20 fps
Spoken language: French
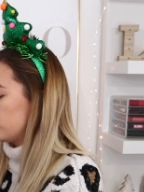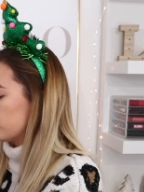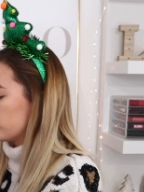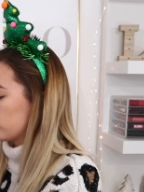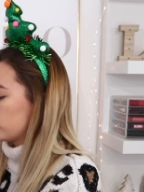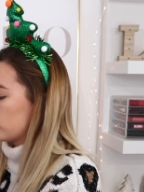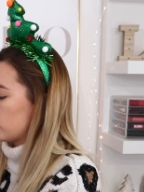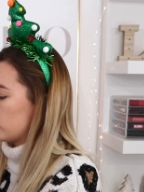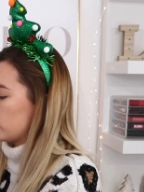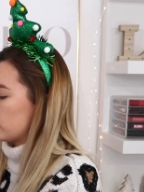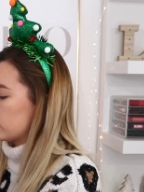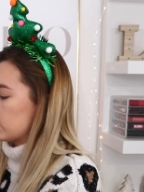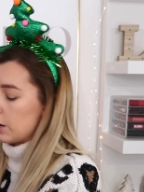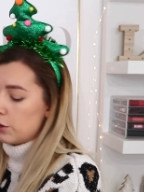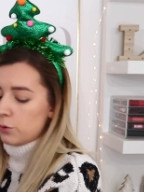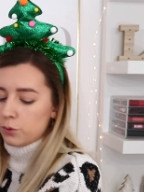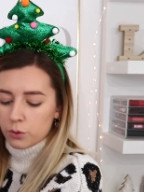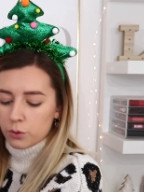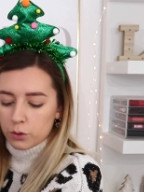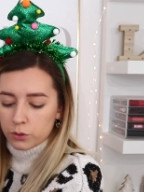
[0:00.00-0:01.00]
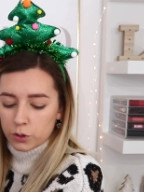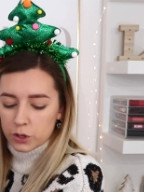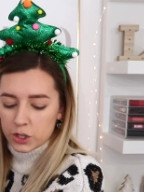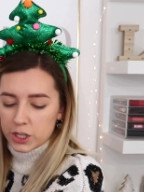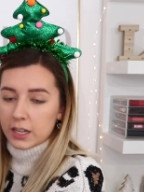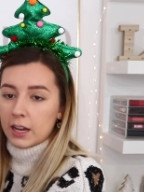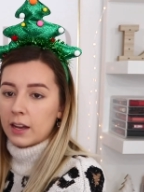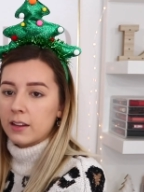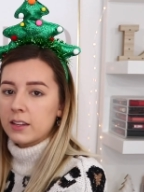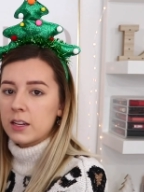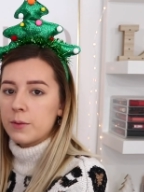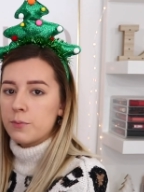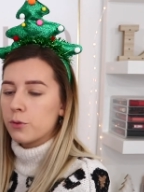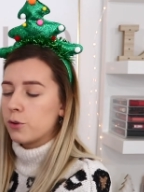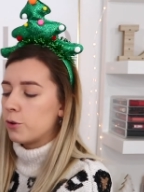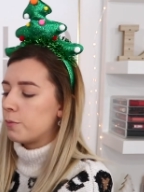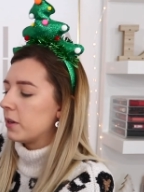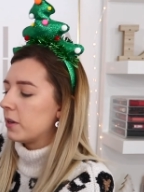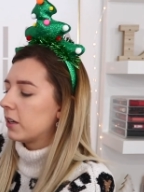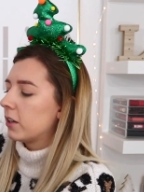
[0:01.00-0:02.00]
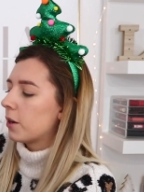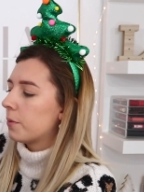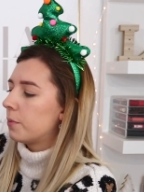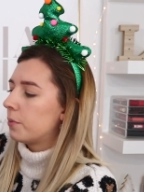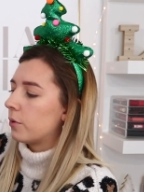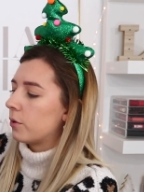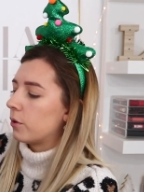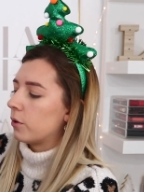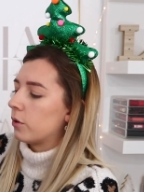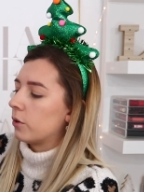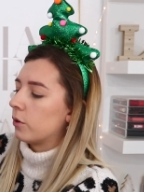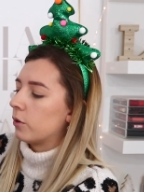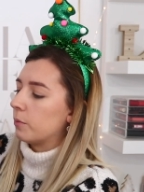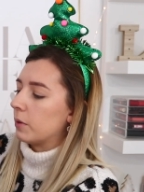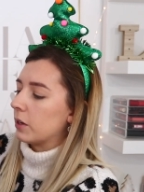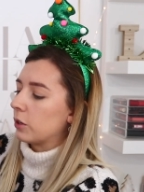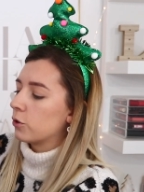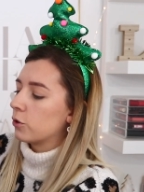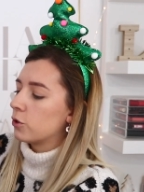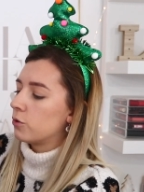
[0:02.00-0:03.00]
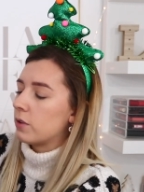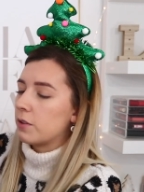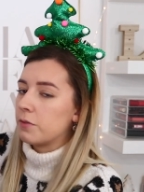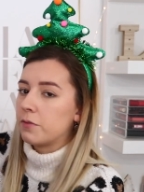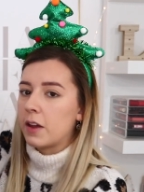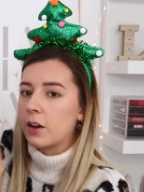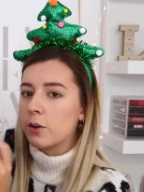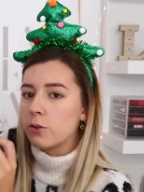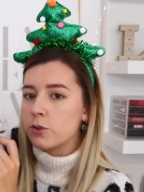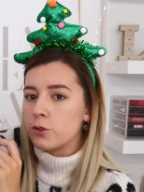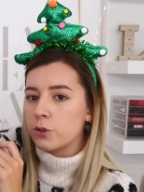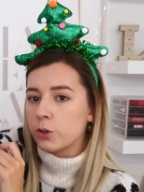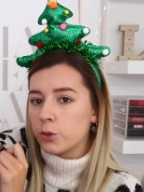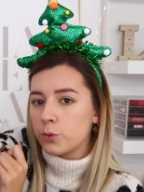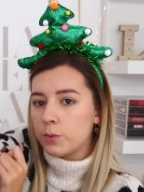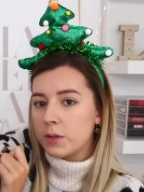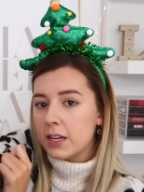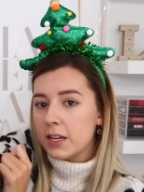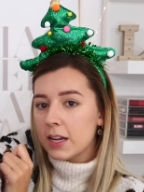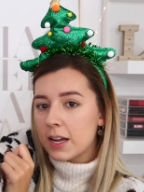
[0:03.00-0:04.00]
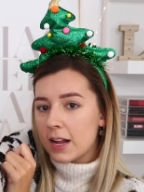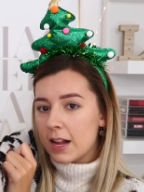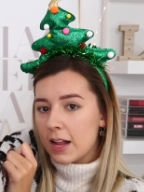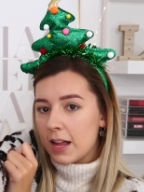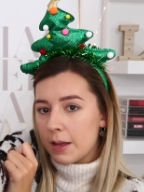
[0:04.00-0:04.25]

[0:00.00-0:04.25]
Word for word: Donc, euh, il y en a une autre que j'ai gardée pour le make-up euh, bah, que je vais faire aujourd'hui.